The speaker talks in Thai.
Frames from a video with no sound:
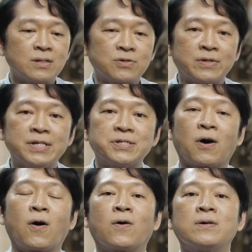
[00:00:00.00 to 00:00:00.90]
ส่วนที่ส
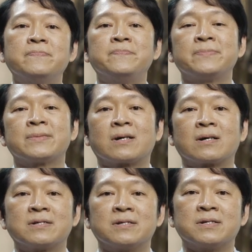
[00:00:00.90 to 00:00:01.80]
องก็
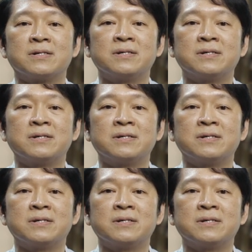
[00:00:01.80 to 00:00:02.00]
คือ